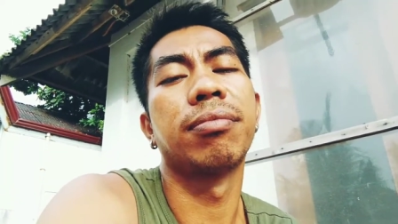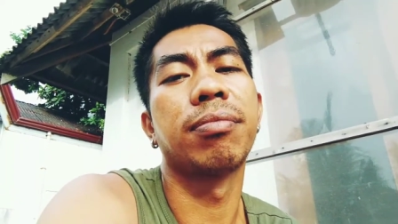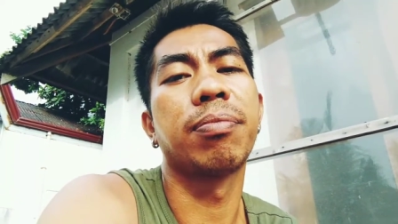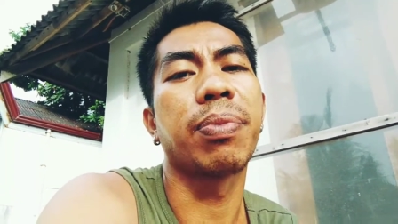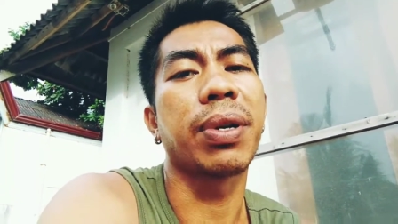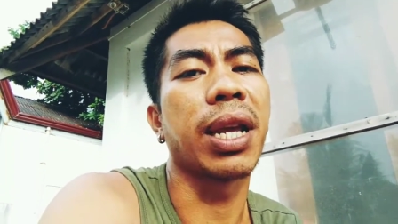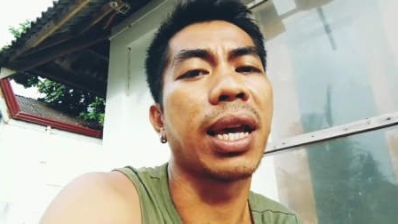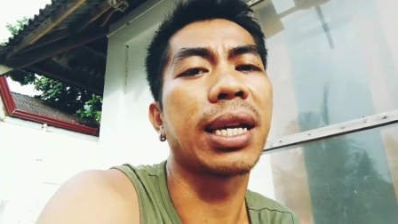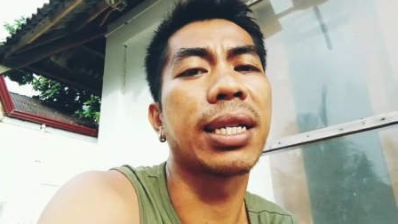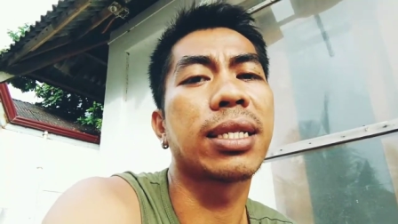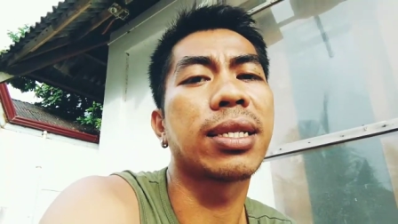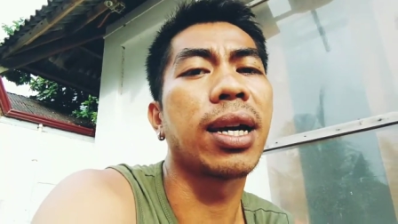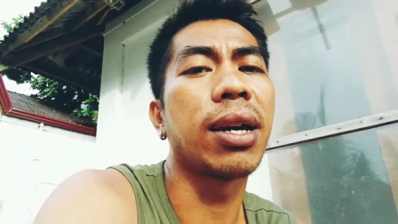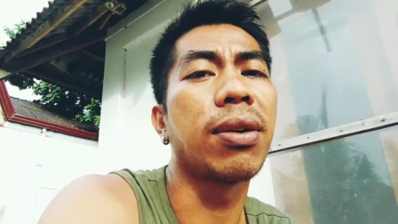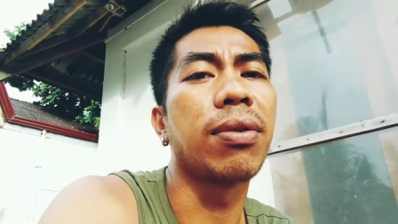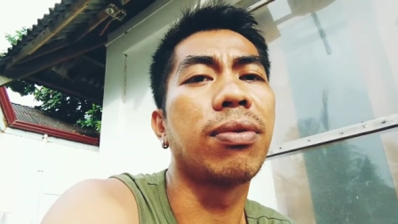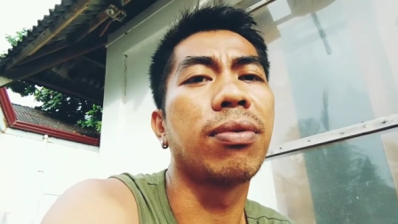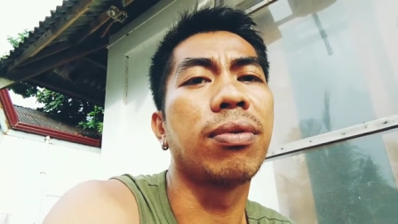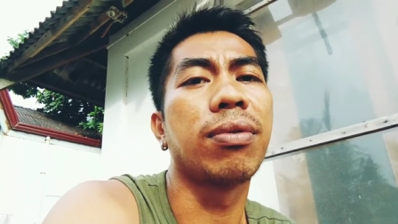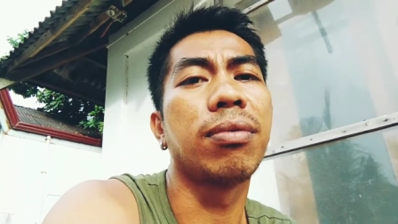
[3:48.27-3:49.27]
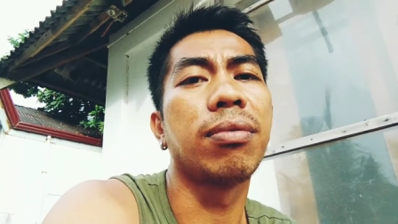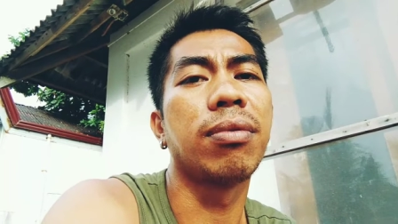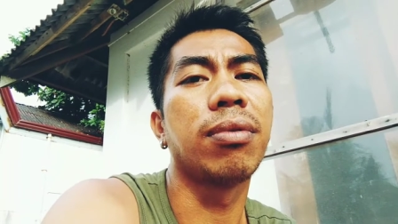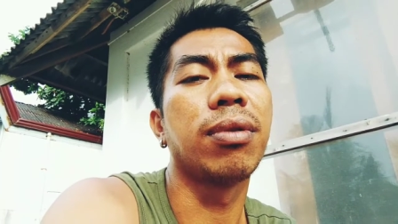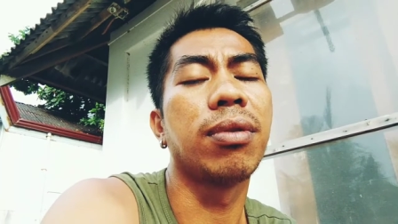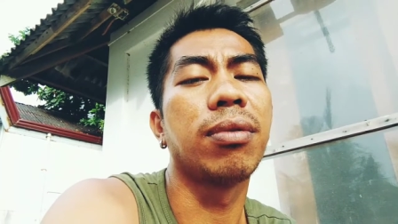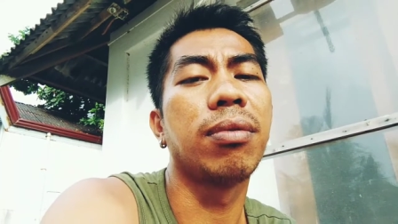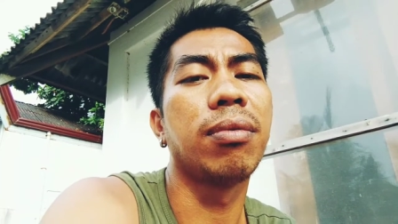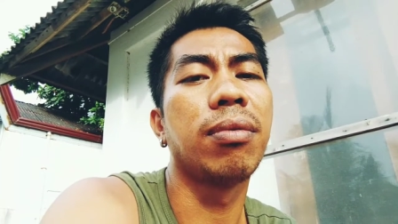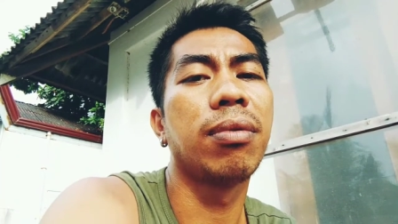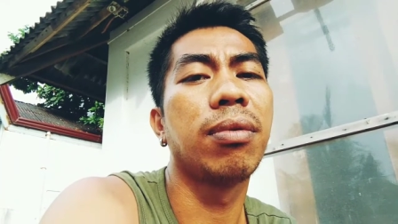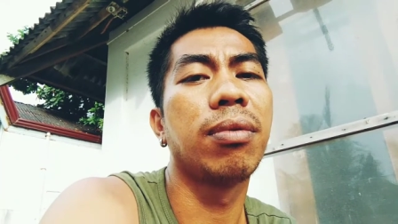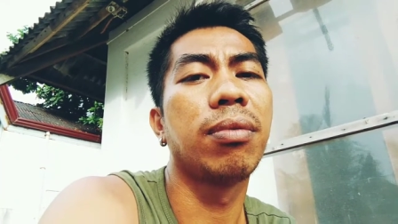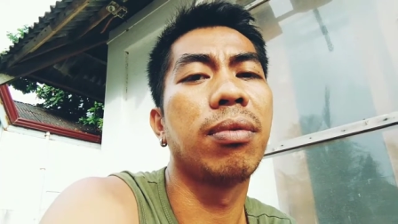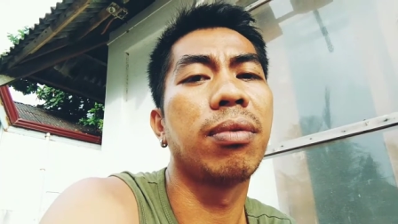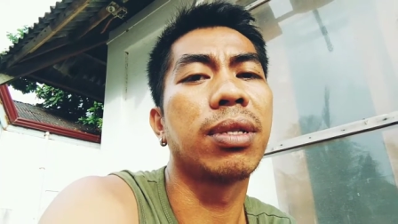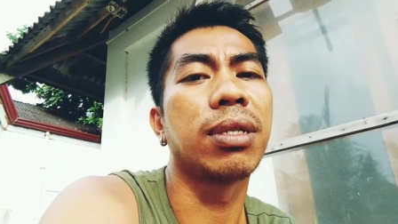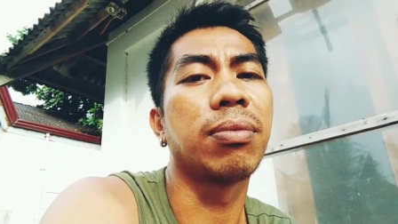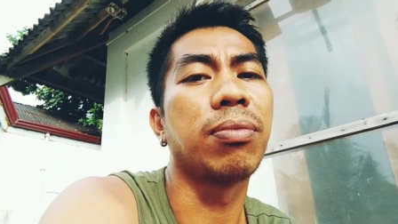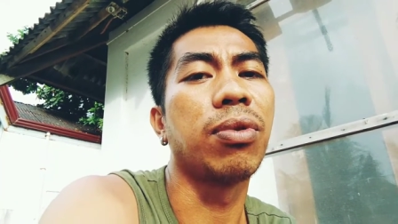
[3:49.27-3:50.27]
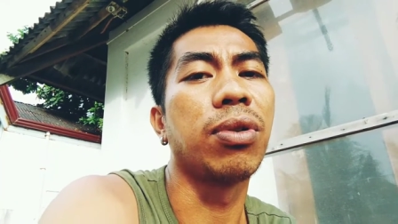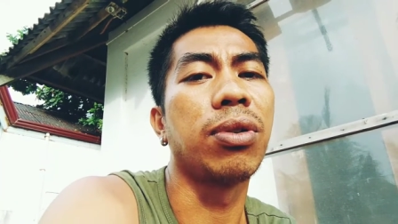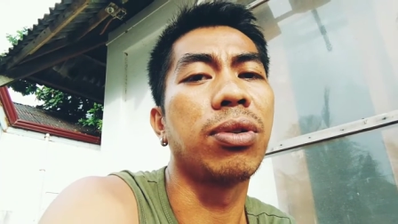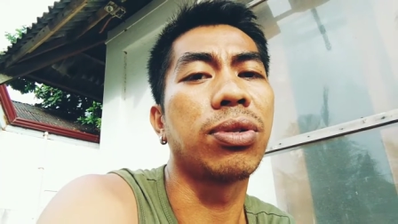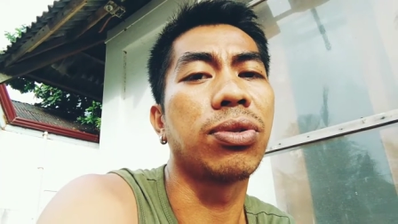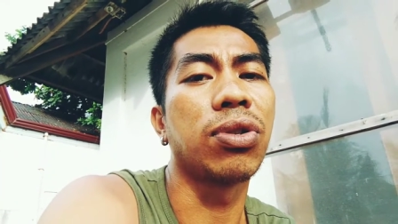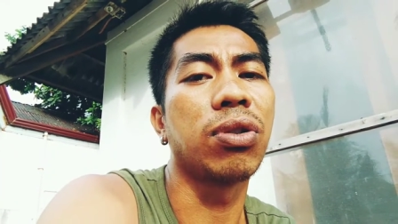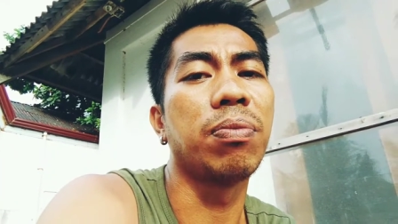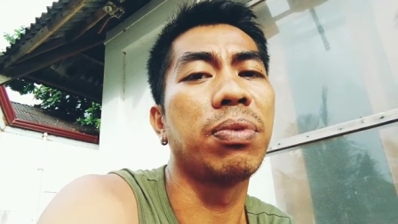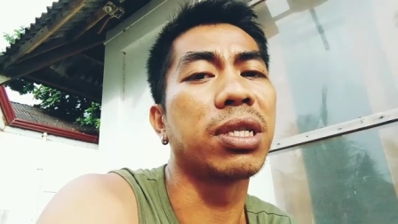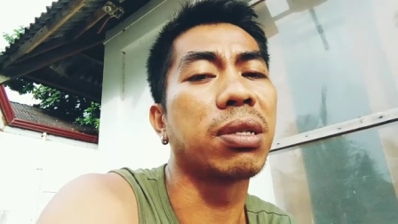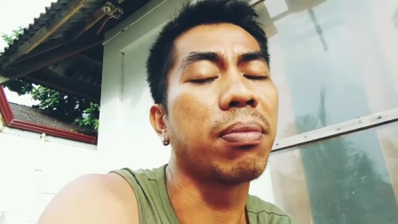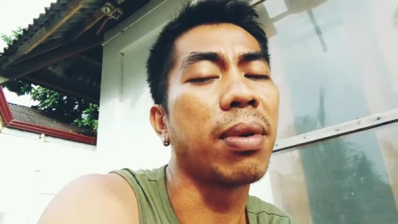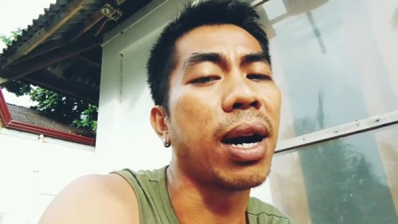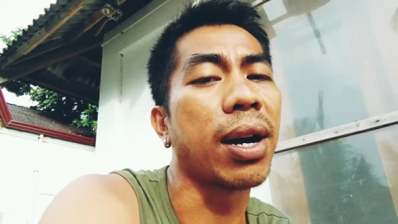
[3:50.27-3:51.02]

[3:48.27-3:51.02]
parehas tayong small YouTubers.